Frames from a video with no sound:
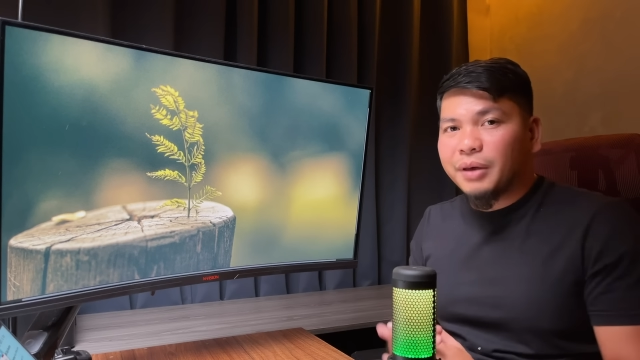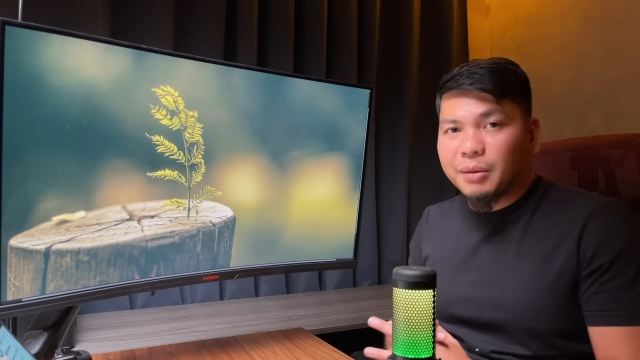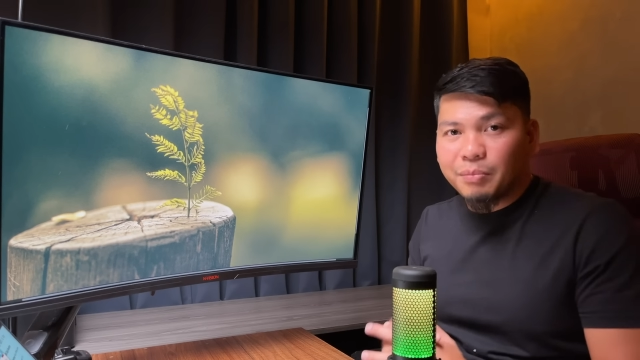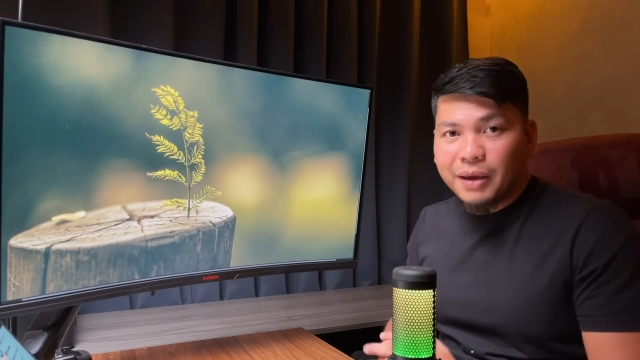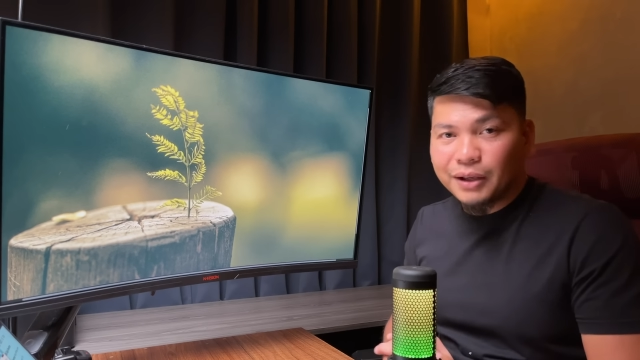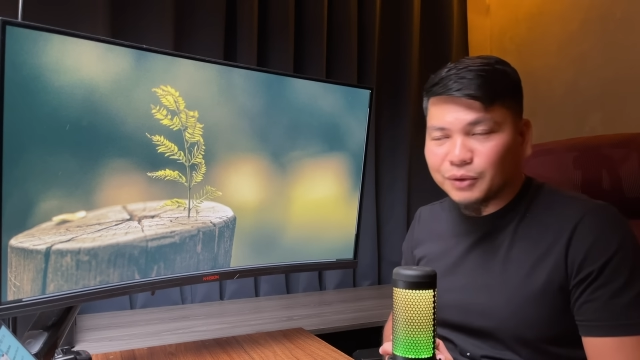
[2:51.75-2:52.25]

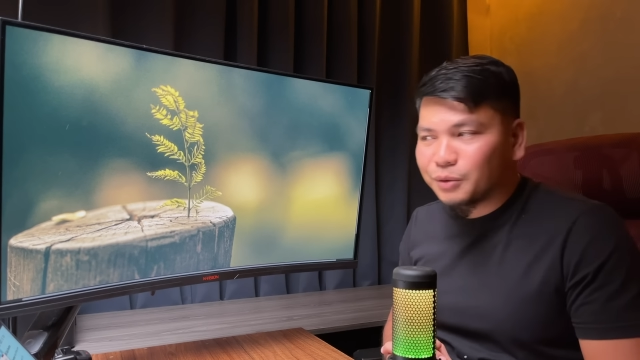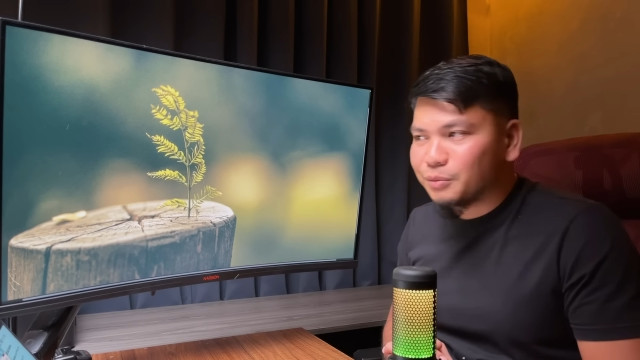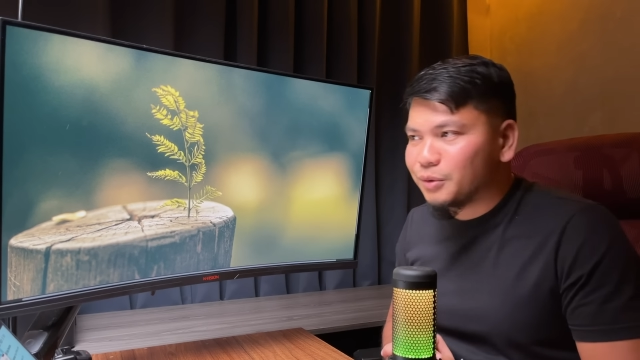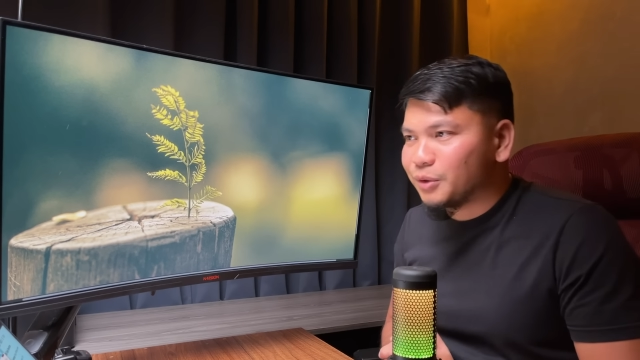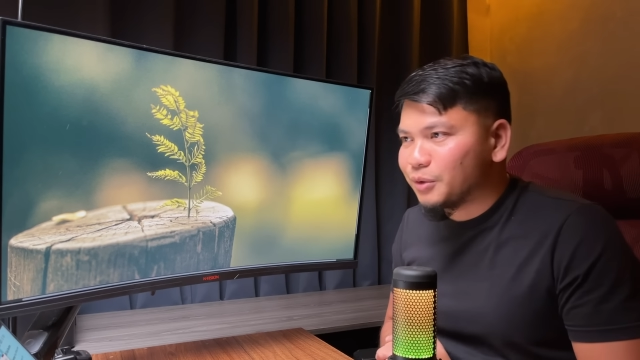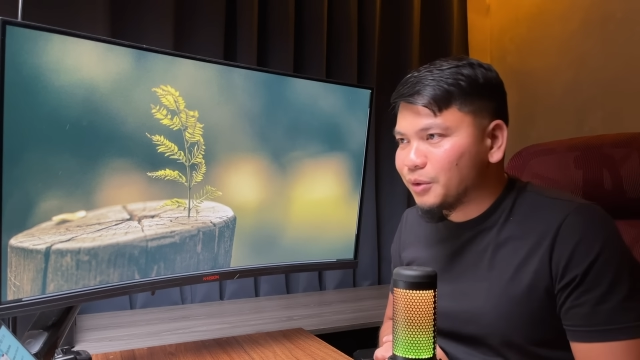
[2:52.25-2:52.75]

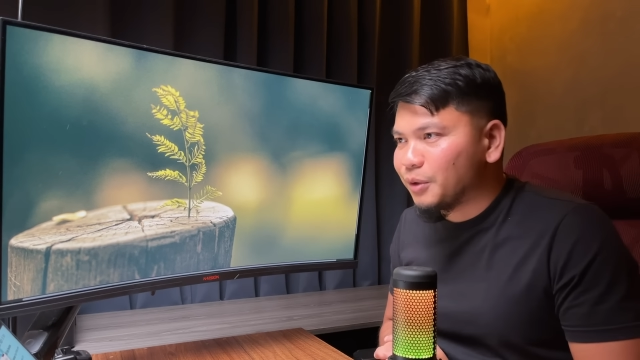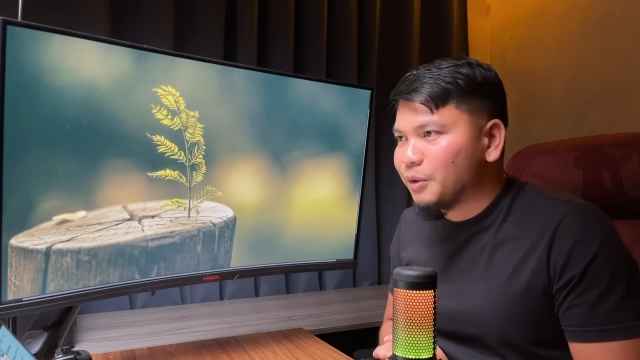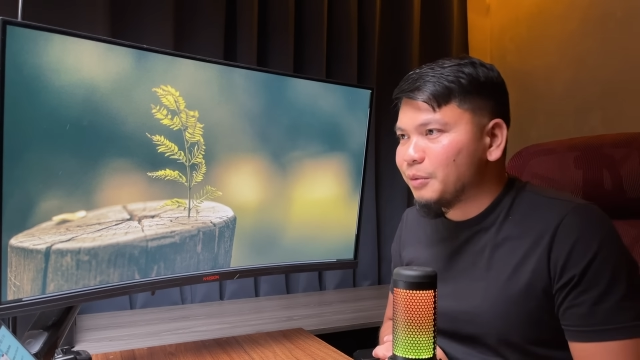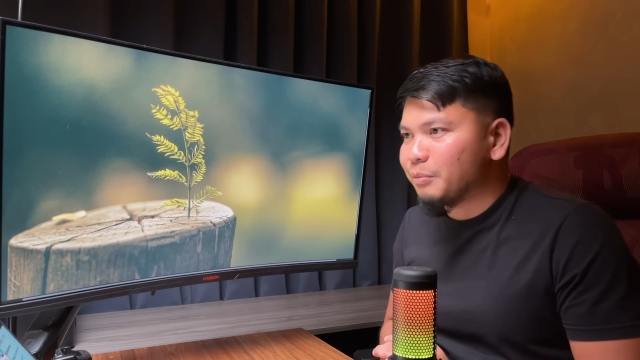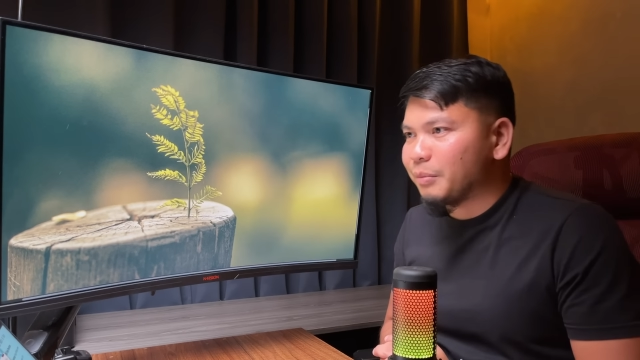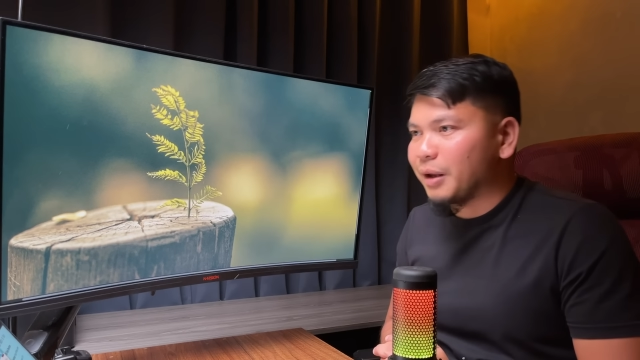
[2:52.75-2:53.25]
perpektong
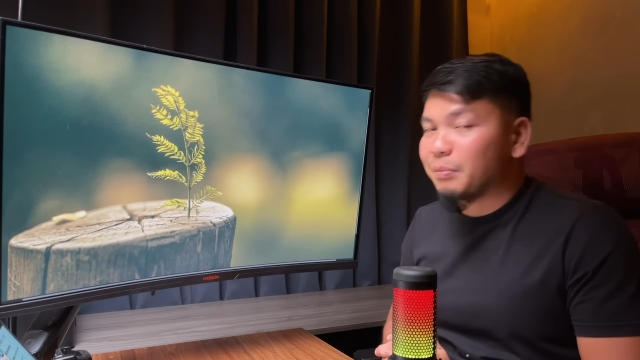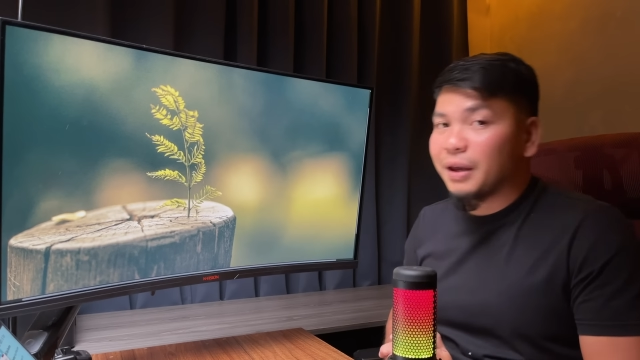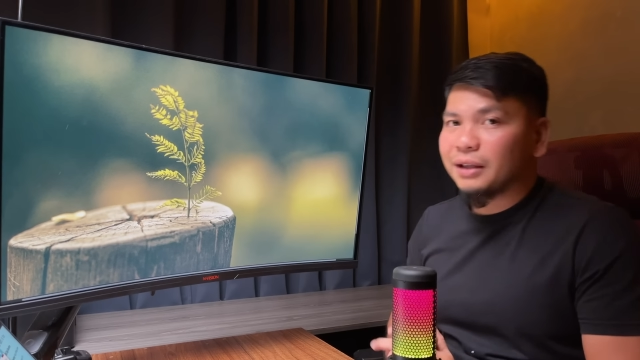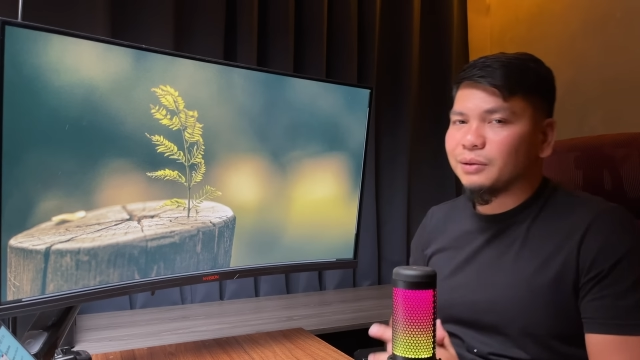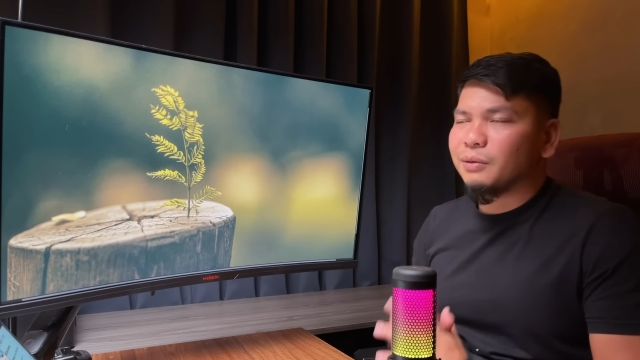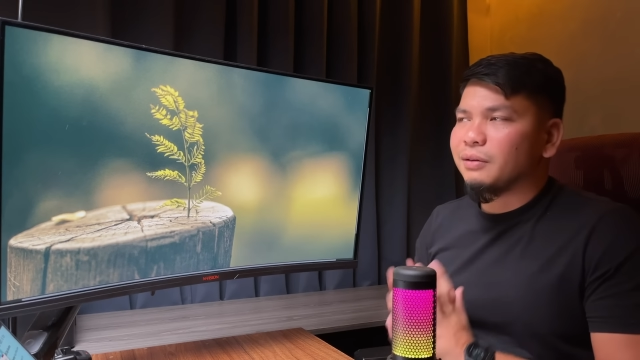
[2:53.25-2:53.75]
mundo,
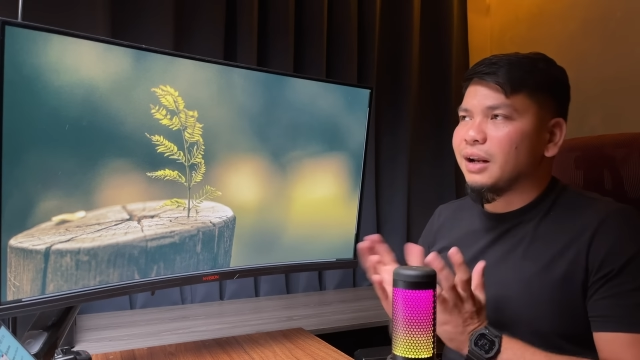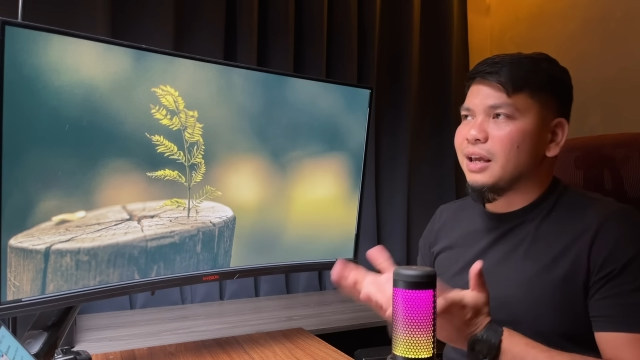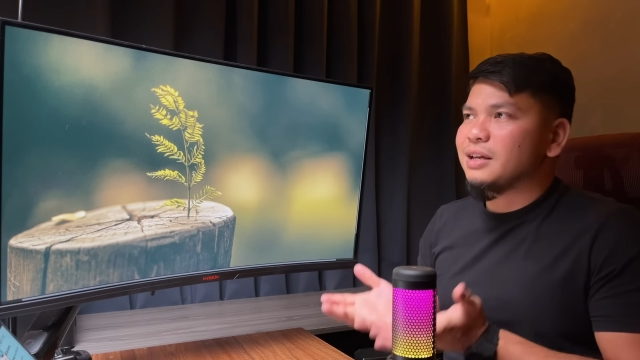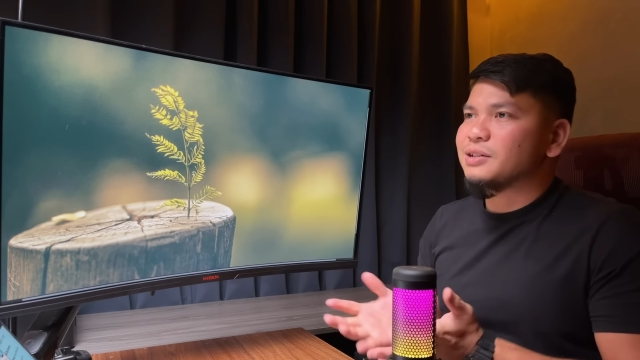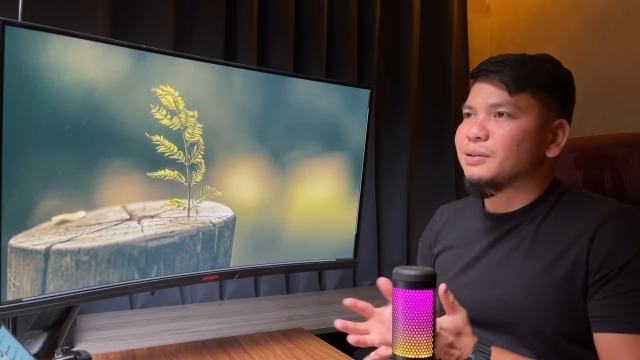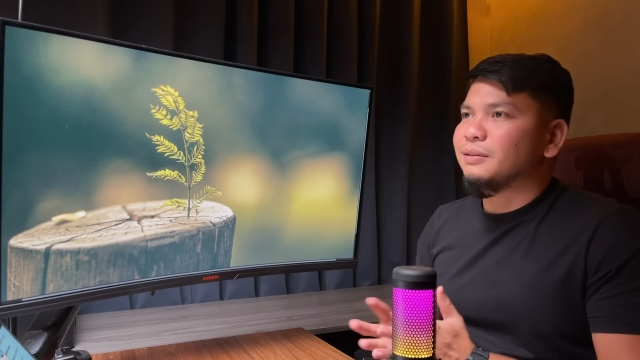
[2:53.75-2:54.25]
perpektong
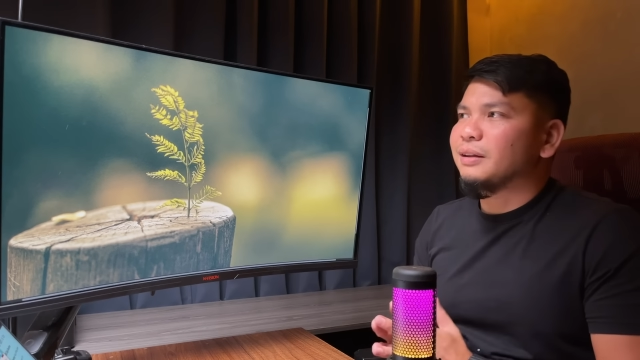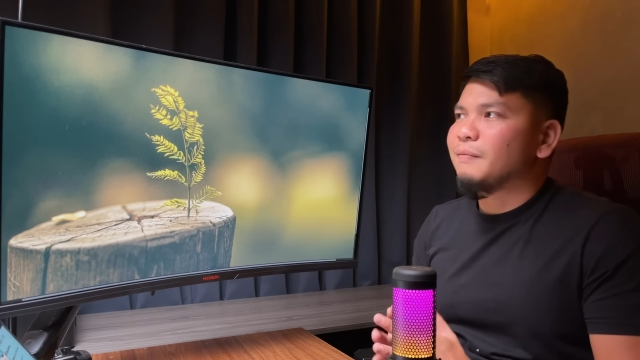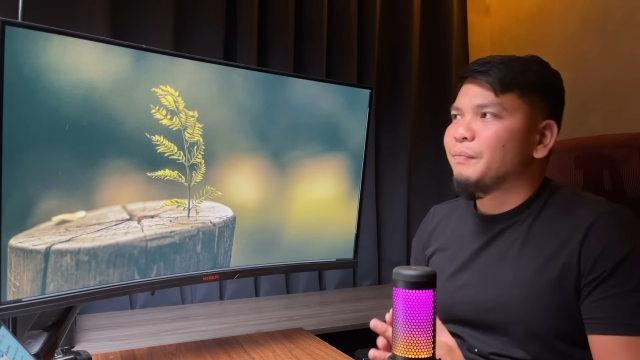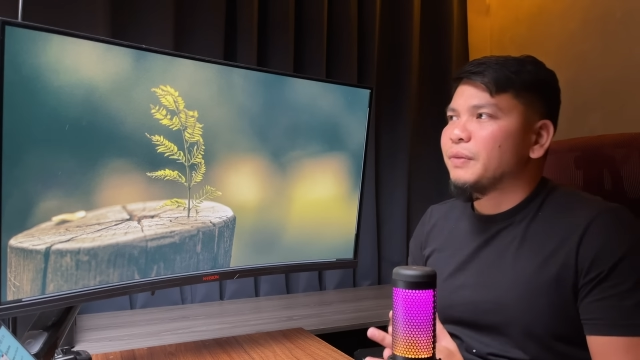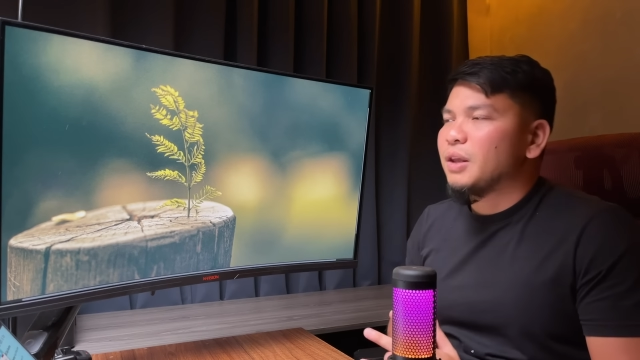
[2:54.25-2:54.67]
creation,